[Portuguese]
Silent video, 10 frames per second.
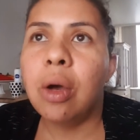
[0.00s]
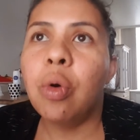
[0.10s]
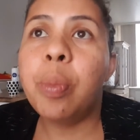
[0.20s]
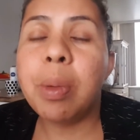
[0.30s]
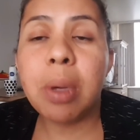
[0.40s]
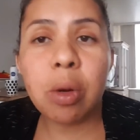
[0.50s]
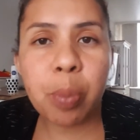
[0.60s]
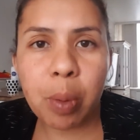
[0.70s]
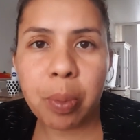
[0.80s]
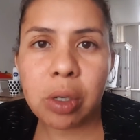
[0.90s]
O primeiro
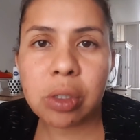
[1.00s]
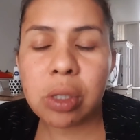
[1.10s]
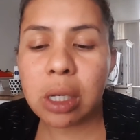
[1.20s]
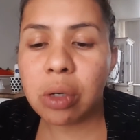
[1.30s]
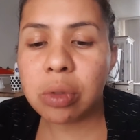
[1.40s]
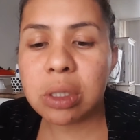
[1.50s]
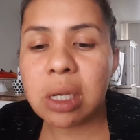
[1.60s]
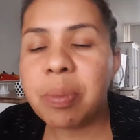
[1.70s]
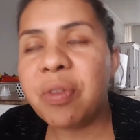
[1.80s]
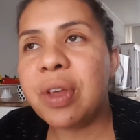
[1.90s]
propósito é que eu
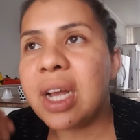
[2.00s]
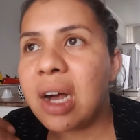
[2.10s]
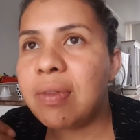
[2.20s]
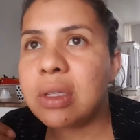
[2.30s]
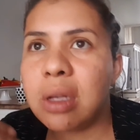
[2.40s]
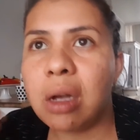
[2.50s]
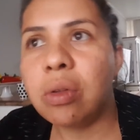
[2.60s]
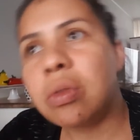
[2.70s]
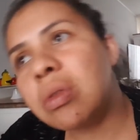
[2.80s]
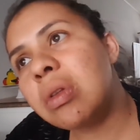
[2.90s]
sempre ficava assim, ah,
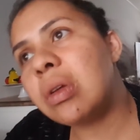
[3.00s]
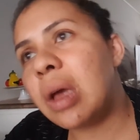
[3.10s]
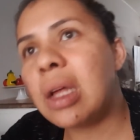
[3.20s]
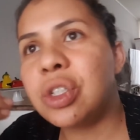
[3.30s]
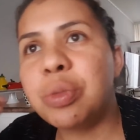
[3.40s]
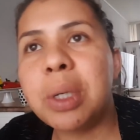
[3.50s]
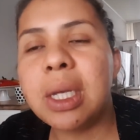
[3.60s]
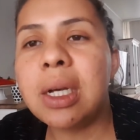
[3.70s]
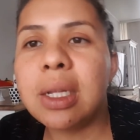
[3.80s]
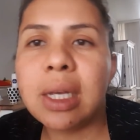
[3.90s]
no, é, de
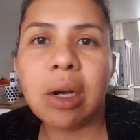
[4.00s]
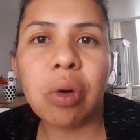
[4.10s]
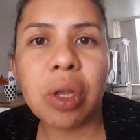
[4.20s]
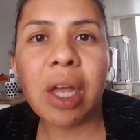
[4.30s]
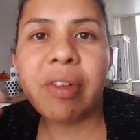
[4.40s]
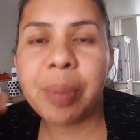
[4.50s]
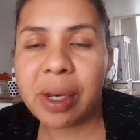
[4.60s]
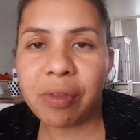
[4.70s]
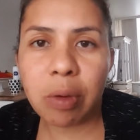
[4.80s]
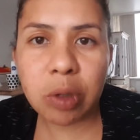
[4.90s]
manhã, né, acordava para
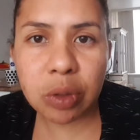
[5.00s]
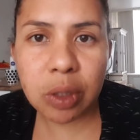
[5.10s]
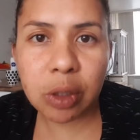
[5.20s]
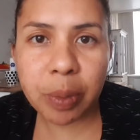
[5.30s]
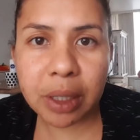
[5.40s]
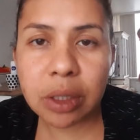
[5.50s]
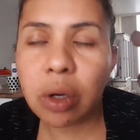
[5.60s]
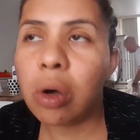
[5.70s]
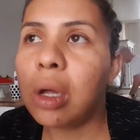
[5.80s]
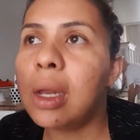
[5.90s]
levar meus filhos para a
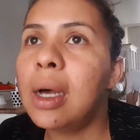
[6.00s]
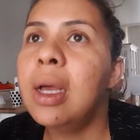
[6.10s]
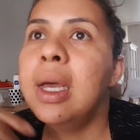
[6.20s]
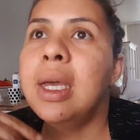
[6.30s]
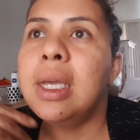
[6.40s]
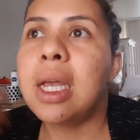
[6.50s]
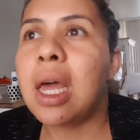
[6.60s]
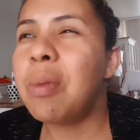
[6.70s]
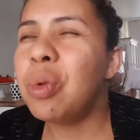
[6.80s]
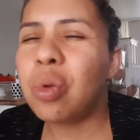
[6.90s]
escola, e aí
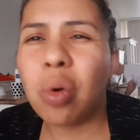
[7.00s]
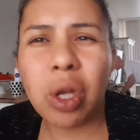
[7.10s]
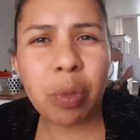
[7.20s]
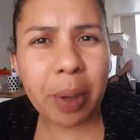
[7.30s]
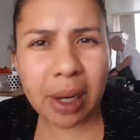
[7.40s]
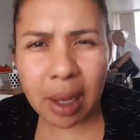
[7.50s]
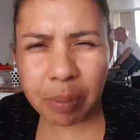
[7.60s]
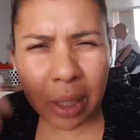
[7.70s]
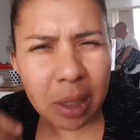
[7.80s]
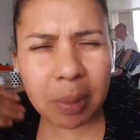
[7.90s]
era muito corrido para ler a
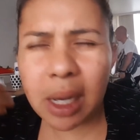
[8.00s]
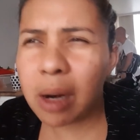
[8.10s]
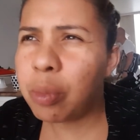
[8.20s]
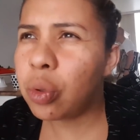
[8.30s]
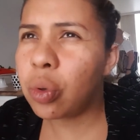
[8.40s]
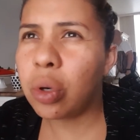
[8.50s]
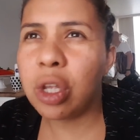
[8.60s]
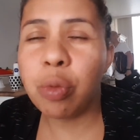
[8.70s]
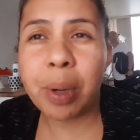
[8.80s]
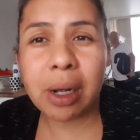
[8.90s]
Bíblia, era muito
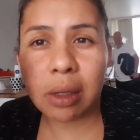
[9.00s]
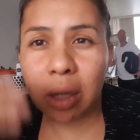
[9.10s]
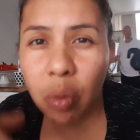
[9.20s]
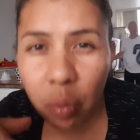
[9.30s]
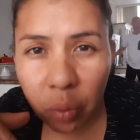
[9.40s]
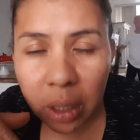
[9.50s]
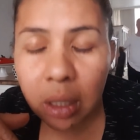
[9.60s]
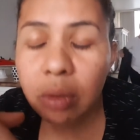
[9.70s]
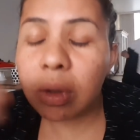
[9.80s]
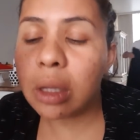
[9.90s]
corrido para cantar algum
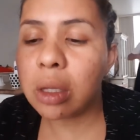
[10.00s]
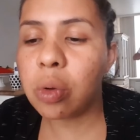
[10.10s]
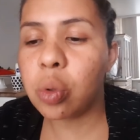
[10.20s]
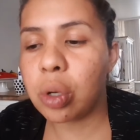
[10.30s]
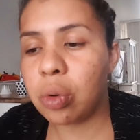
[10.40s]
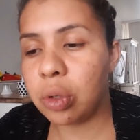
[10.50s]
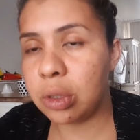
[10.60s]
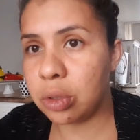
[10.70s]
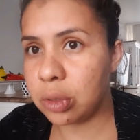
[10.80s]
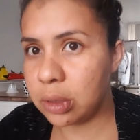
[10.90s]
hino, então eu tô
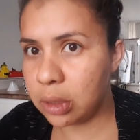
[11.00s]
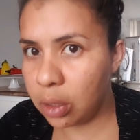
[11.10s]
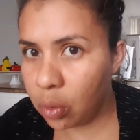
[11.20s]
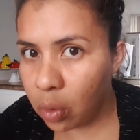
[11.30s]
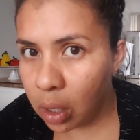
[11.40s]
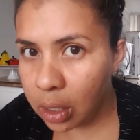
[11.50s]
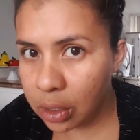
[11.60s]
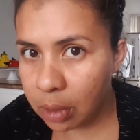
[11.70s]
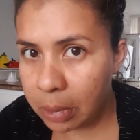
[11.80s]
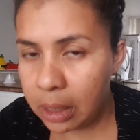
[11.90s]
acordando 5 horas
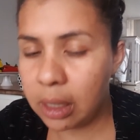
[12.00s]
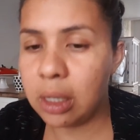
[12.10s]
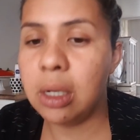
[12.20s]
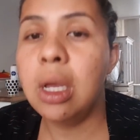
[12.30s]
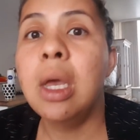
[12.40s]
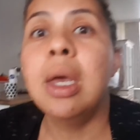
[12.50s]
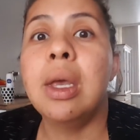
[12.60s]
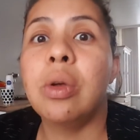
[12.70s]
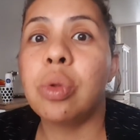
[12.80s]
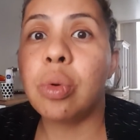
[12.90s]
da manhã,
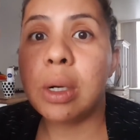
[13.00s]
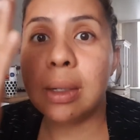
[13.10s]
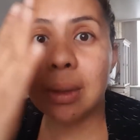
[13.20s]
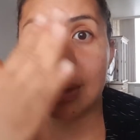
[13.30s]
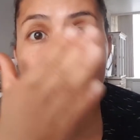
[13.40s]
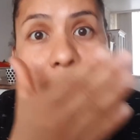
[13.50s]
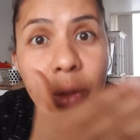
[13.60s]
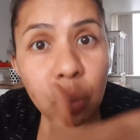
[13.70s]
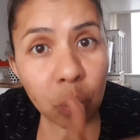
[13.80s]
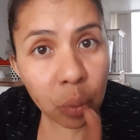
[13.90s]
eu tô
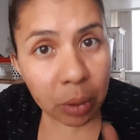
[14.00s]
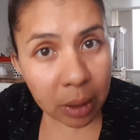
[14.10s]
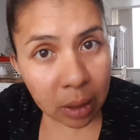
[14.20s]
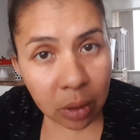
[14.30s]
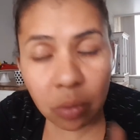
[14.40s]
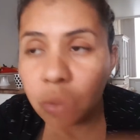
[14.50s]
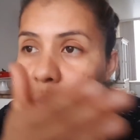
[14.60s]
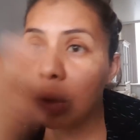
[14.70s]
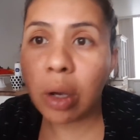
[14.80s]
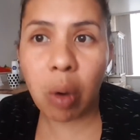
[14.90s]
cantando um hino,
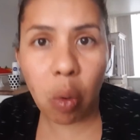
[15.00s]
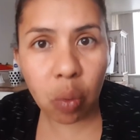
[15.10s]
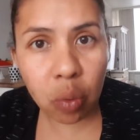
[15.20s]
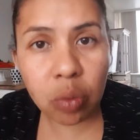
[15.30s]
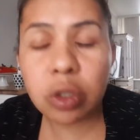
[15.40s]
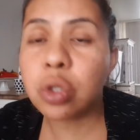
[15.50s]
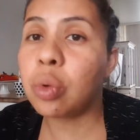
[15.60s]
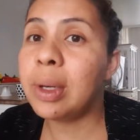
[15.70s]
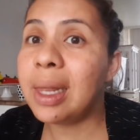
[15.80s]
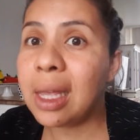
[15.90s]
um não, alguns,
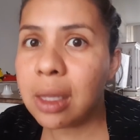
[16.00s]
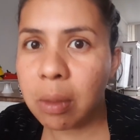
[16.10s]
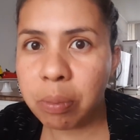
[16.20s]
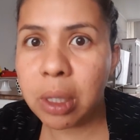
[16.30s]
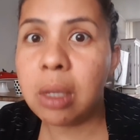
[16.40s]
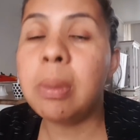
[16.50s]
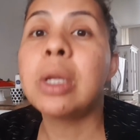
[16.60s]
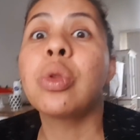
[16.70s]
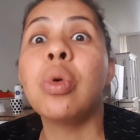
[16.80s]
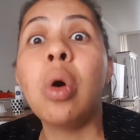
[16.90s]
Estou lendo a
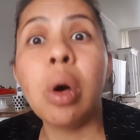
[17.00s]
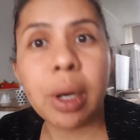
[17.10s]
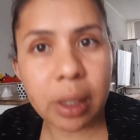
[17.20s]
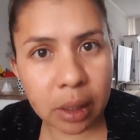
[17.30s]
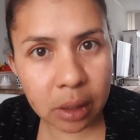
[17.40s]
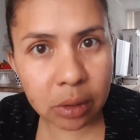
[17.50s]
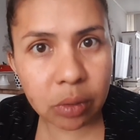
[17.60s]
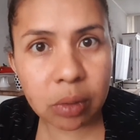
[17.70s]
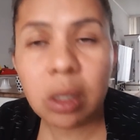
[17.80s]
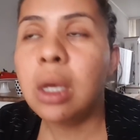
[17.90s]
Bíblia, tô
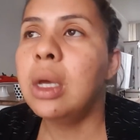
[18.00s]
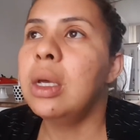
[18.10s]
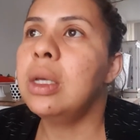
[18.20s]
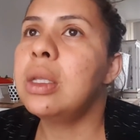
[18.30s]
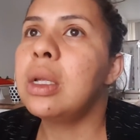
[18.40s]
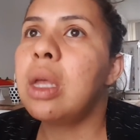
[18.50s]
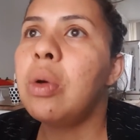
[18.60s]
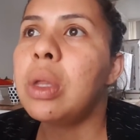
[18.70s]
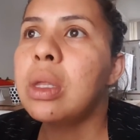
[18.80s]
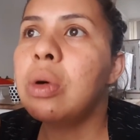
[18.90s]
orando,
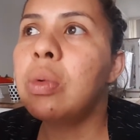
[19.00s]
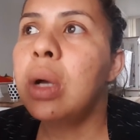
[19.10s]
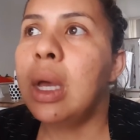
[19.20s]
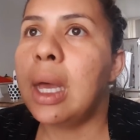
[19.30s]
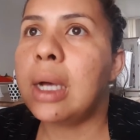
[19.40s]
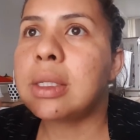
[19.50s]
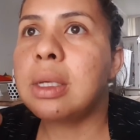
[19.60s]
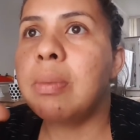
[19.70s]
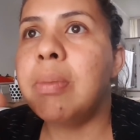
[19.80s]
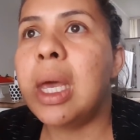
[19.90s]
entendeu? Então, é
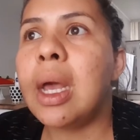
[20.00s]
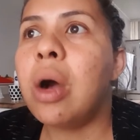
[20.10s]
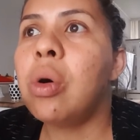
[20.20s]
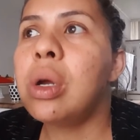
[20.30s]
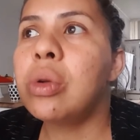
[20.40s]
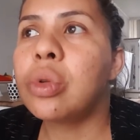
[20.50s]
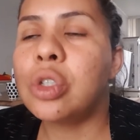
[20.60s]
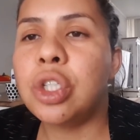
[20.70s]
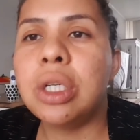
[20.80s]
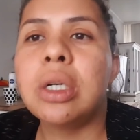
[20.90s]
assim, meia hora eu tô
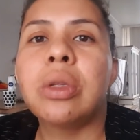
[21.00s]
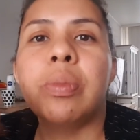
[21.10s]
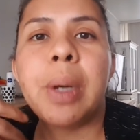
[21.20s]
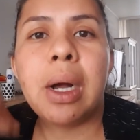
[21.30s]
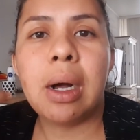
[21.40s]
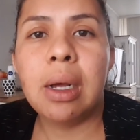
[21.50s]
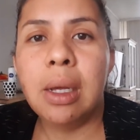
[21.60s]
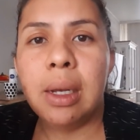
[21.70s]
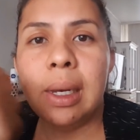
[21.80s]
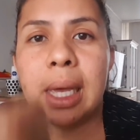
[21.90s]
tirando para
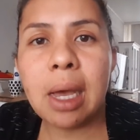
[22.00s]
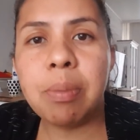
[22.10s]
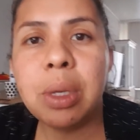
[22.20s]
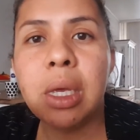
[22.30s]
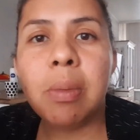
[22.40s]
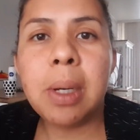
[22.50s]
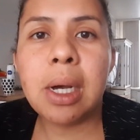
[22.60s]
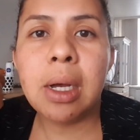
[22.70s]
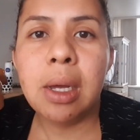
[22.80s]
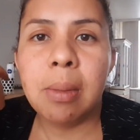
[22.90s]
ler a
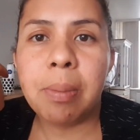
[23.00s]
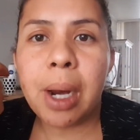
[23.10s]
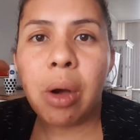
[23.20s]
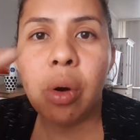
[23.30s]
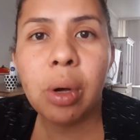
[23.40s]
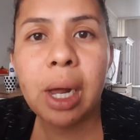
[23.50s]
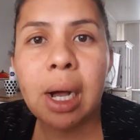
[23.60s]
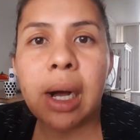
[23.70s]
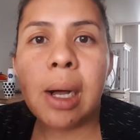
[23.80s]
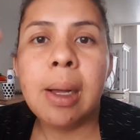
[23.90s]
Bíblia, para
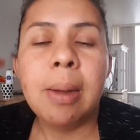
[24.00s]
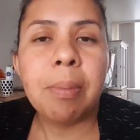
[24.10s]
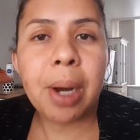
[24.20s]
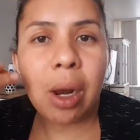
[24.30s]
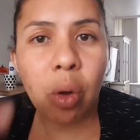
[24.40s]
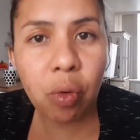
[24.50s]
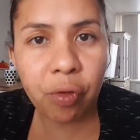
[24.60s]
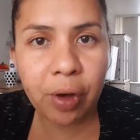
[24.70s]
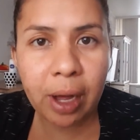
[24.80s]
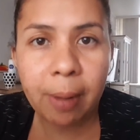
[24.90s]
orar, para
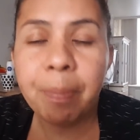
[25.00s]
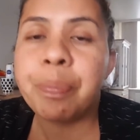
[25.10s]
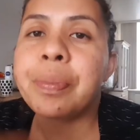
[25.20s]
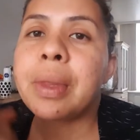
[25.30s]
louvar.